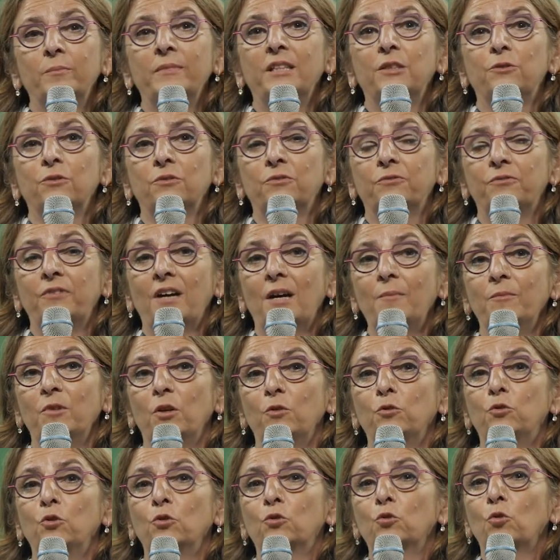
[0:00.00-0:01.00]
et de femmes
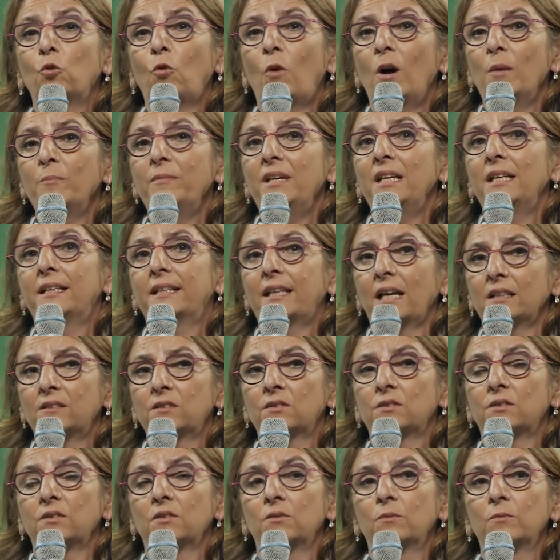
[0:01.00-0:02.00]
de
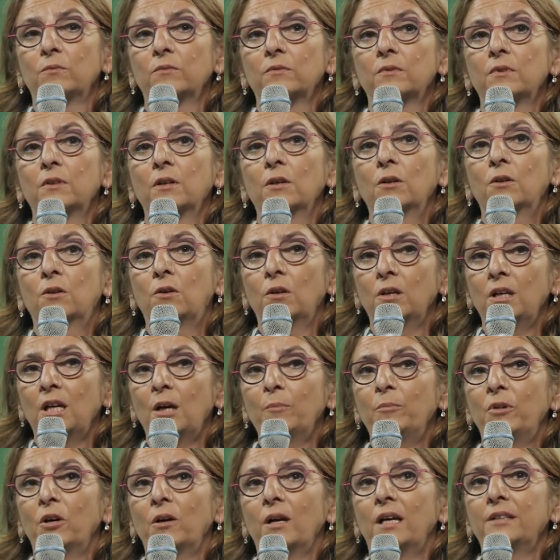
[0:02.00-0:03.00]
3400
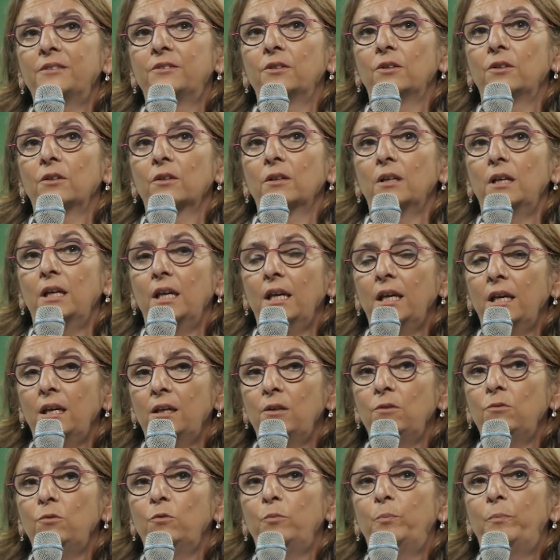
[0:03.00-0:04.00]
collaborateurs,
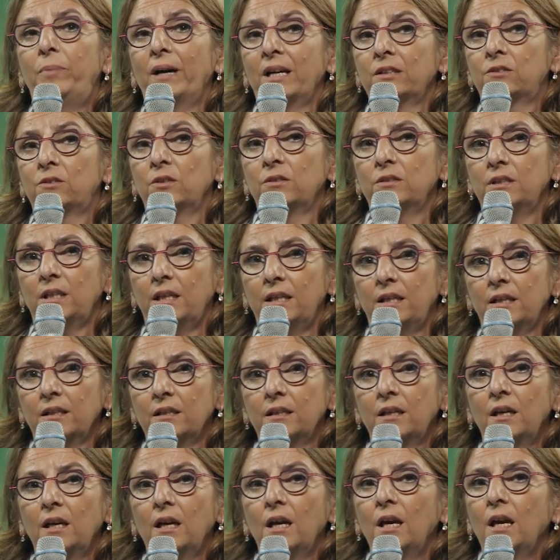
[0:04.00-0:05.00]
élus, partenaires
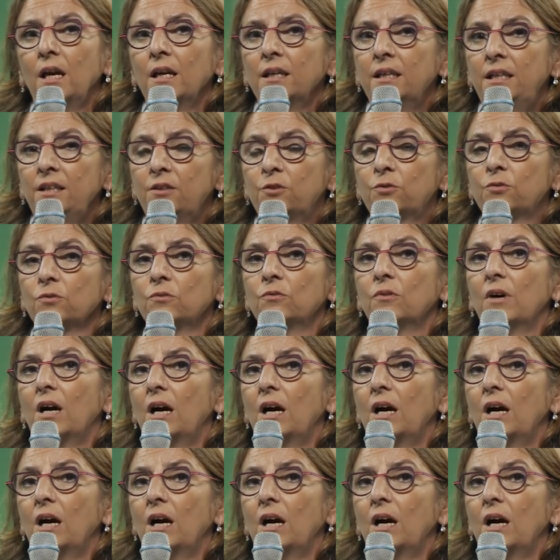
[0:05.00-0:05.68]
qui sont